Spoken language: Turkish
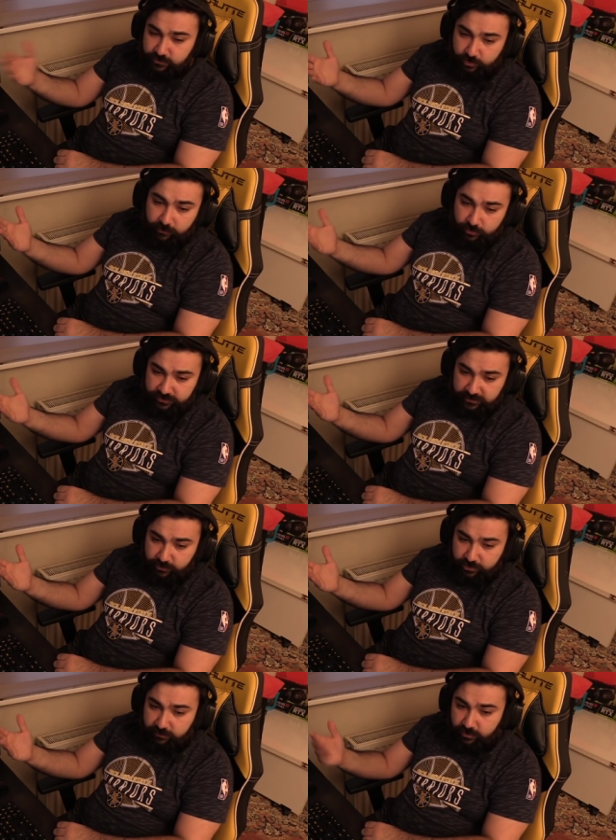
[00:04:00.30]
onu
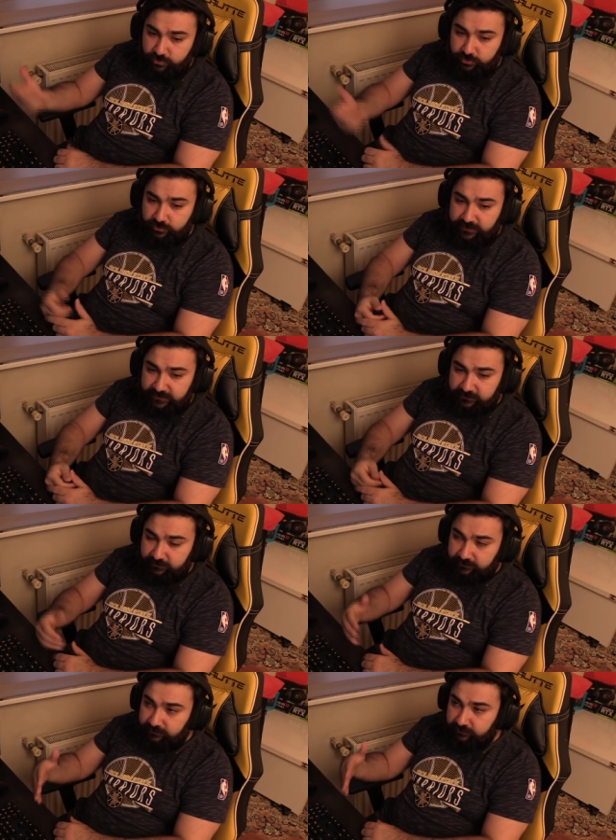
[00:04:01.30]
bozdurabiliyor. Bozdurduğunda
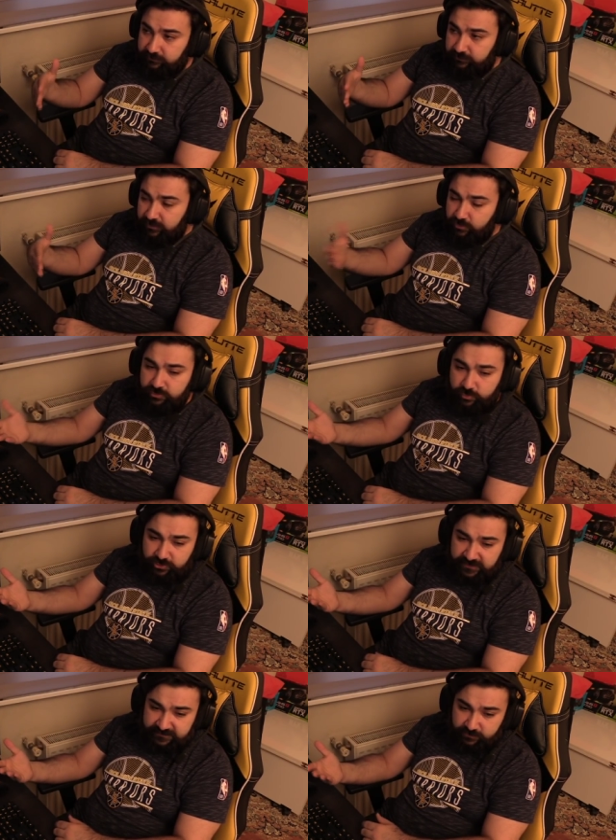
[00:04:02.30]
%3
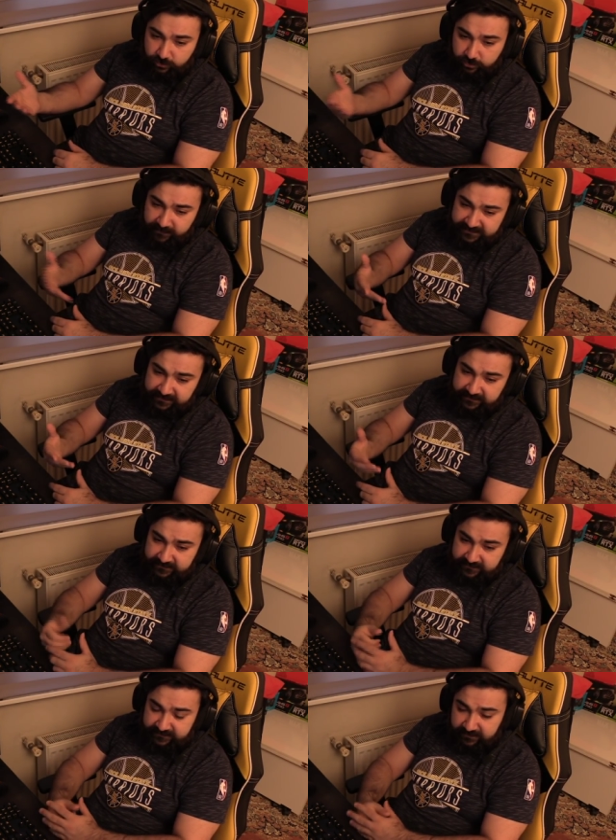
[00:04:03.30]
kesinti oluyor pazar
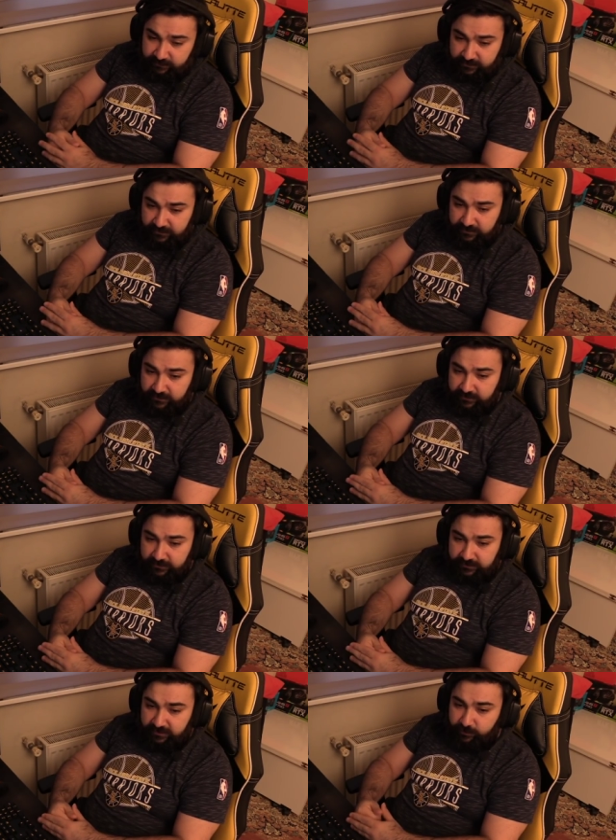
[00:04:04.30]
kesintisi gibi.
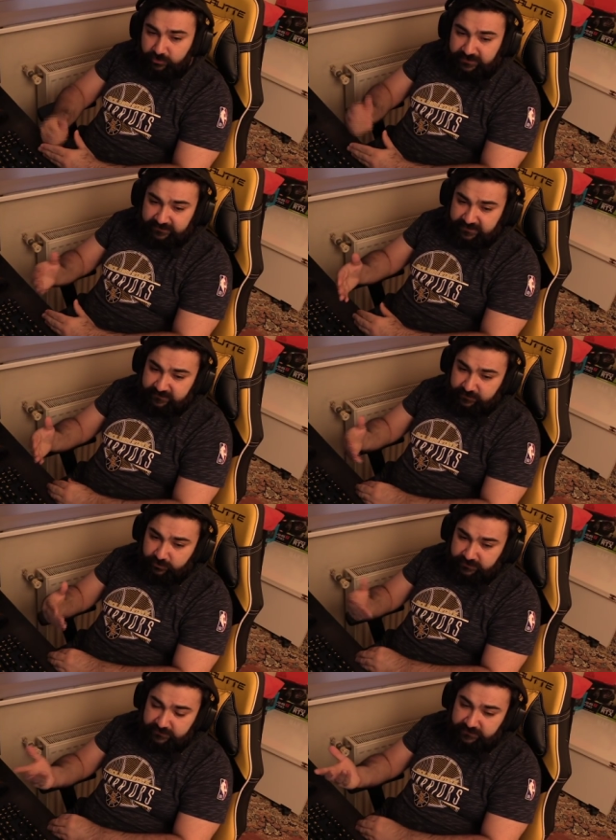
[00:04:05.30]
Tabi oradan da kesintiye
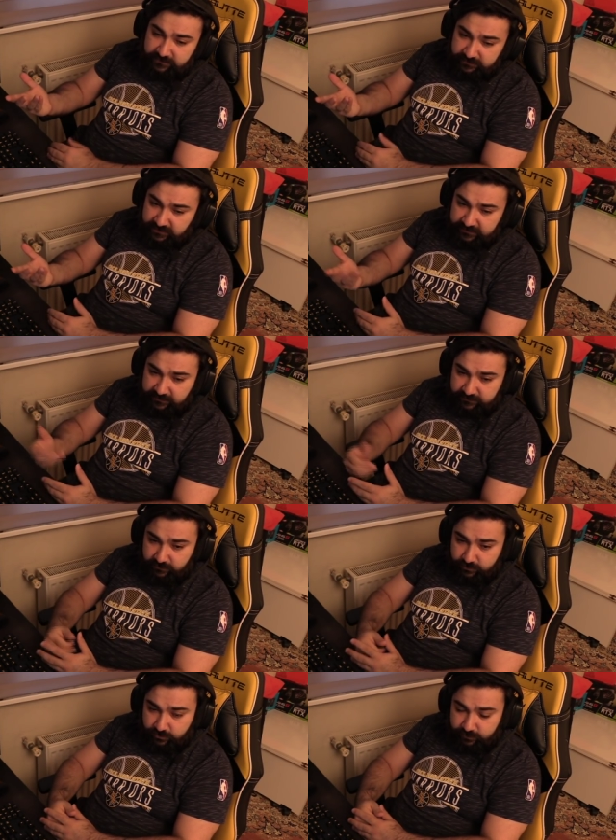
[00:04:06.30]
uğradığınız için şeye de
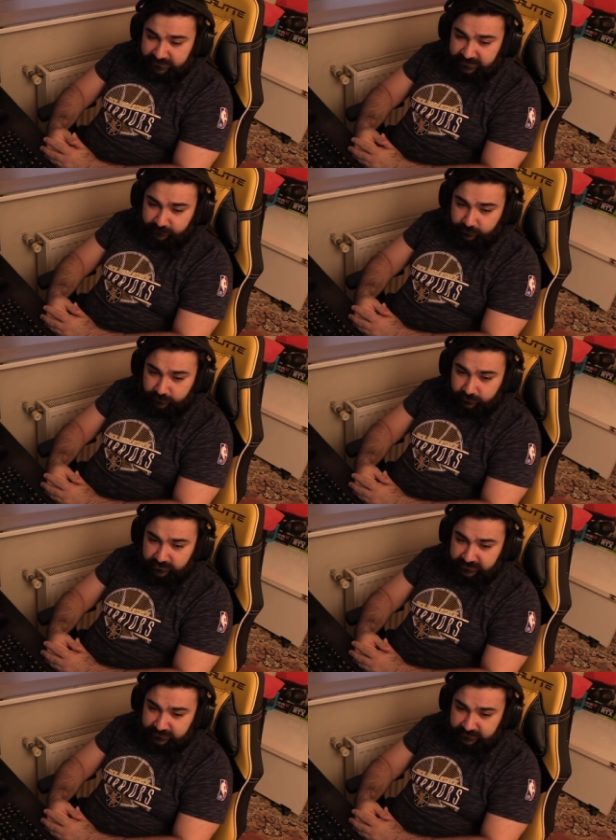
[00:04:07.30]
katılıyorsunuz pazar fonunun
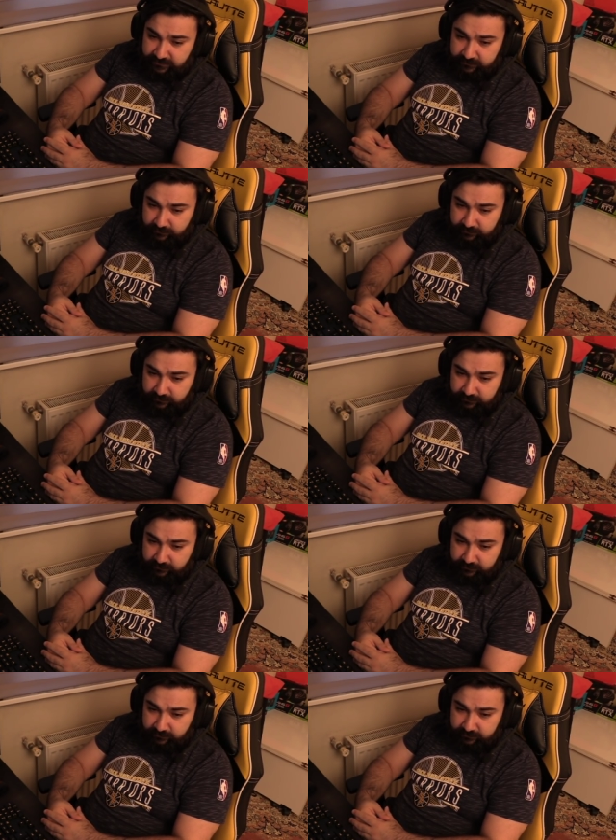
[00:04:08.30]
çekilişine.